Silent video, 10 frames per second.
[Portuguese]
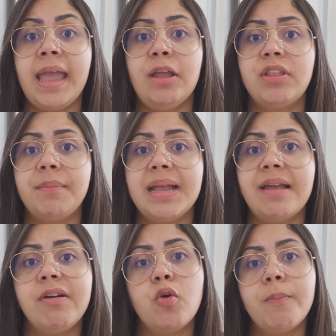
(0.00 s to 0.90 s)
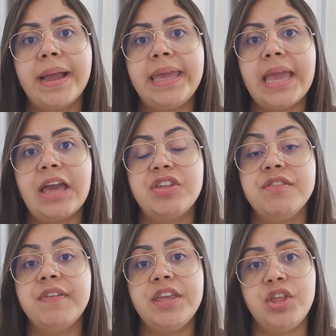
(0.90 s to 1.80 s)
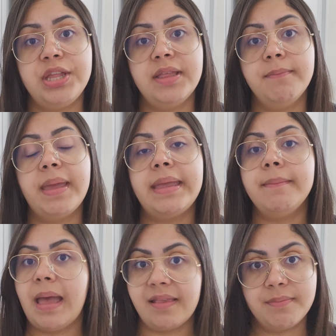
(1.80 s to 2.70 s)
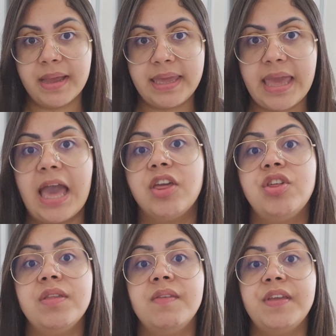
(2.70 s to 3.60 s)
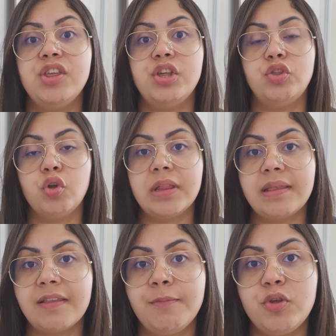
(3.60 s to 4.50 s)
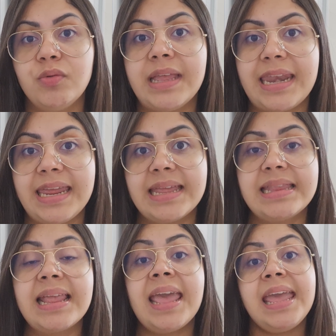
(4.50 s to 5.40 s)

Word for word: eu trabalhava com maquiagem, vendi também as maquiagens, vendi todas as bijuterias.